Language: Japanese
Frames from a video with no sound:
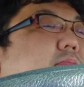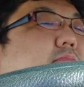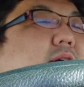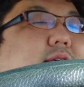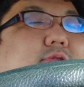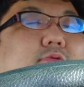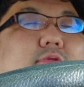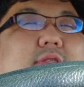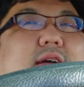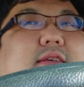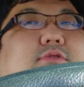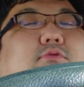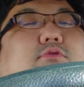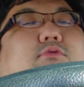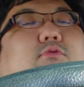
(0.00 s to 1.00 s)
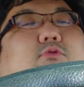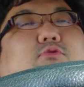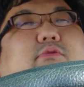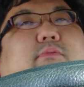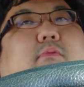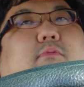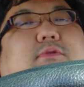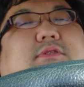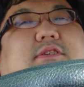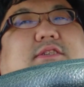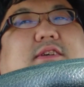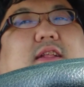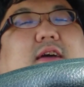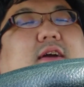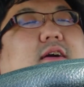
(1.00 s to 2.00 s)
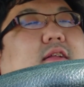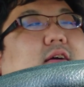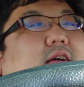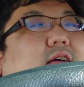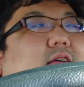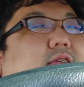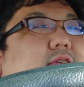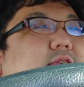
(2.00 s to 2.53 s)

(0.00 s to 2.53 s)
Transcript: まあそんなにその人子供も好きじゃないから